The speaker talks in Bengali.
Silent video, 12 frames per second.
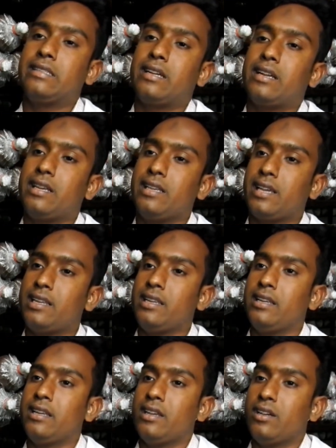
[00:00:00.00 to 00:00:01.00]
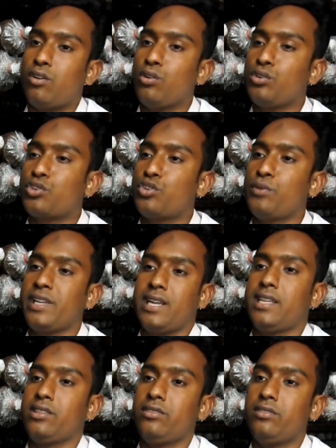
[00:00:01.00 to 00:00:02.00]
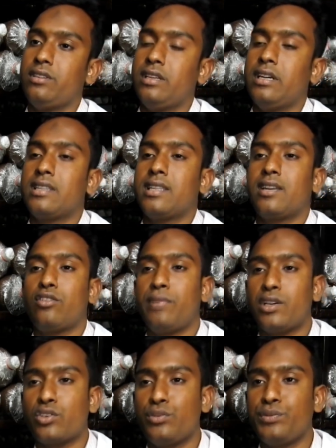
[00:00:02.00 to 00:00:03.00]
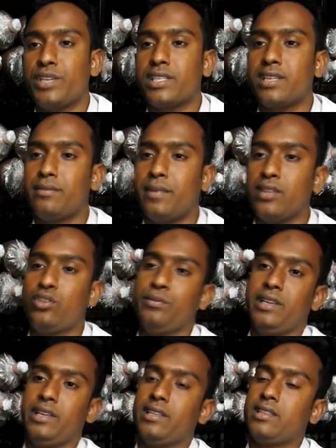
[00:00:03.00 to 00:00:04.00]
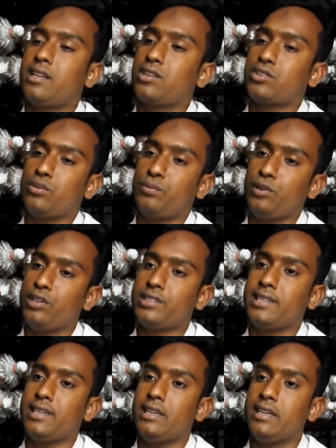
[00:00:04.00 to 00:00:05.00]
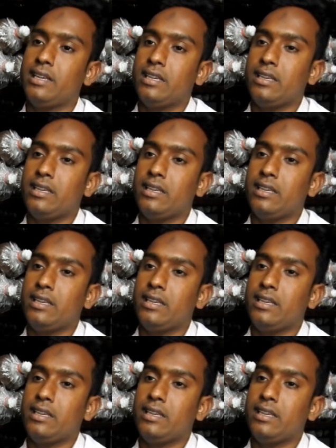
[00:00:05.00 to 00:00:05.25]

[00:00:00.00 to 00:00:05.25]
যারা এখানে অলস সময় কাটাতো তারা এখন মাশরুম চাষের মাধ্যমে তারা সফল হচ্ছে